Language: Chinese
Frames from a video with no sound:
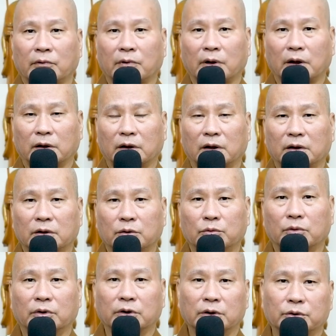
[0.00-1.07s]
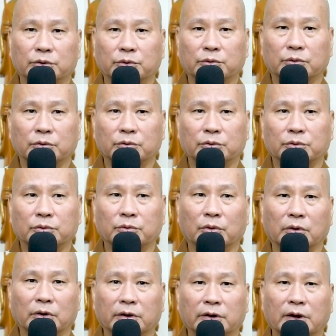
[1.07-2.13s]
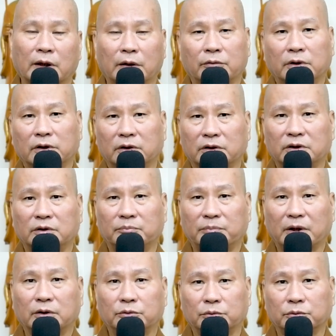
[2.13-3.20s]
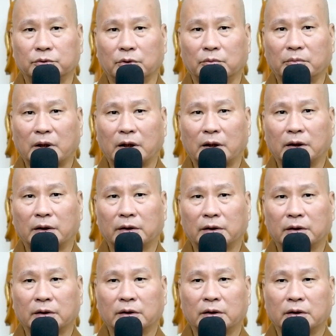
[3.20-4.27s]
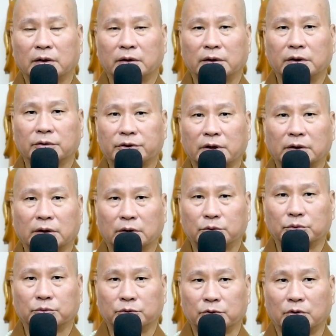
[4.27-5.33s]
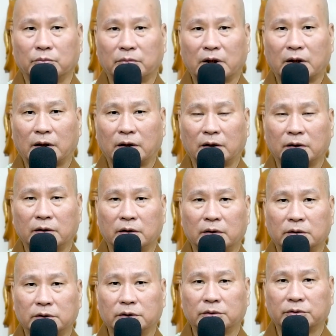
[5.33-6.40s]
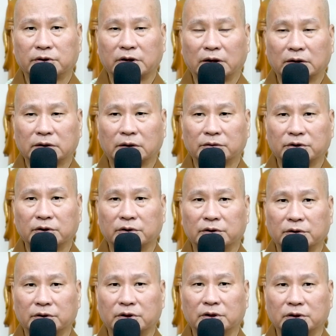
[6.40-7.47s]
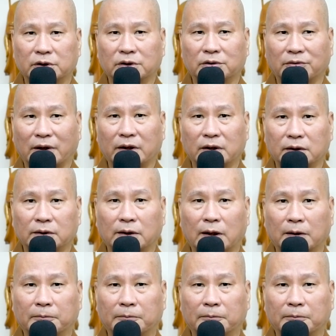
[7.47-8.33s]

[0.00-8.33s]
啊，那你如果你出出国了，你还会去拜祖宗吗？你有想到祖宗吗？只有想到自己吃喝玩乐。